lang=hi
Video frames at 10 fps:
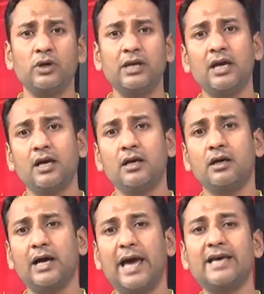कोई एक
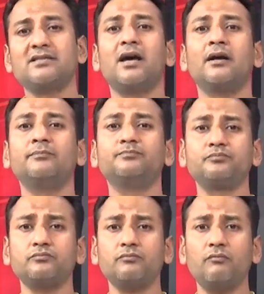ऐसा
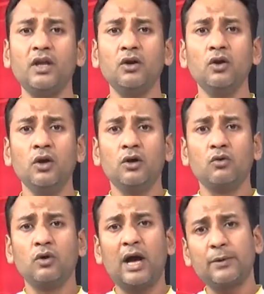
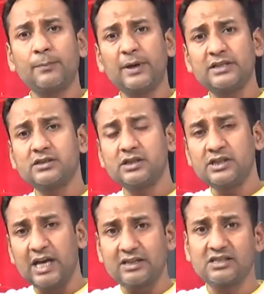कोई आपके पास
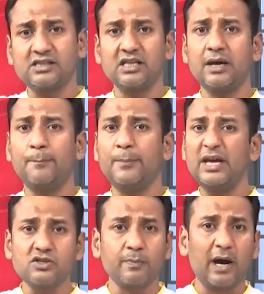यार्ड स्टेक या
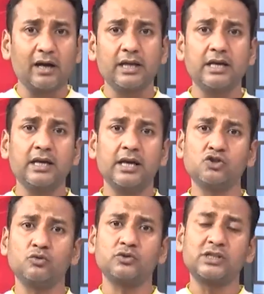बेंच नहीं है
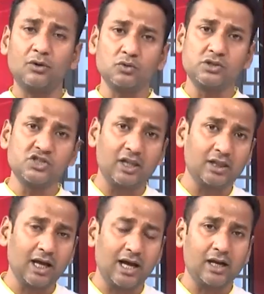जो सालों से
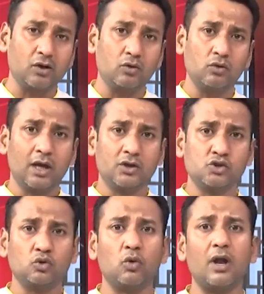चलता आ रहा हो
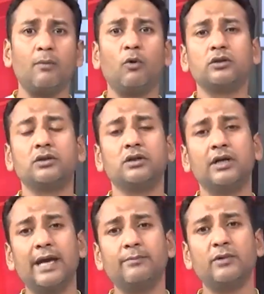जो थोड़ा बहुत
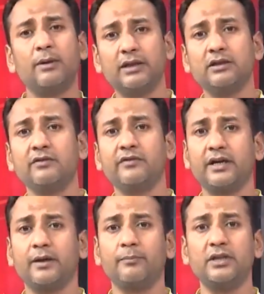अहमदाबाद की
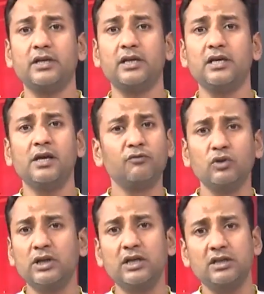विकेट हमने देखी है वो
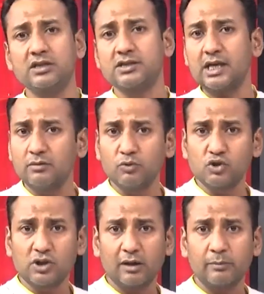देखी थी सईद
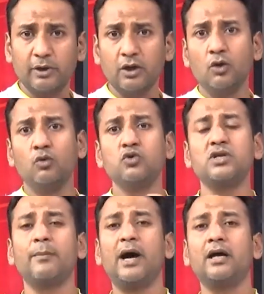मुश्ताक में
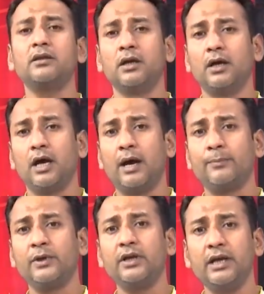उसके बाद
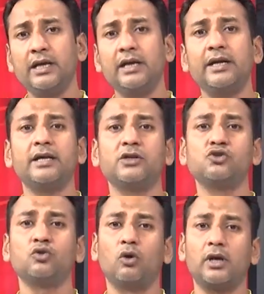आपने इंग्लैंड का
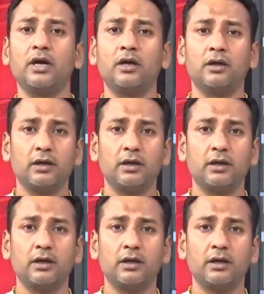जो दौरा